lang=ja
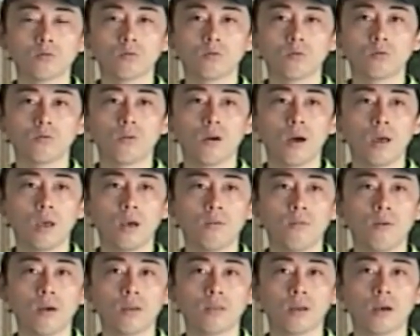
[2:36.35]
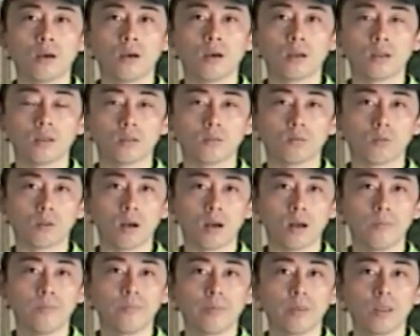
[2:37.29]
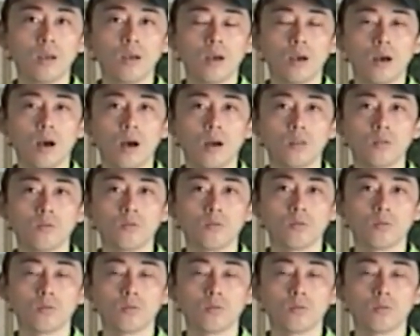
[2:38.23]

のファイアファイターとかが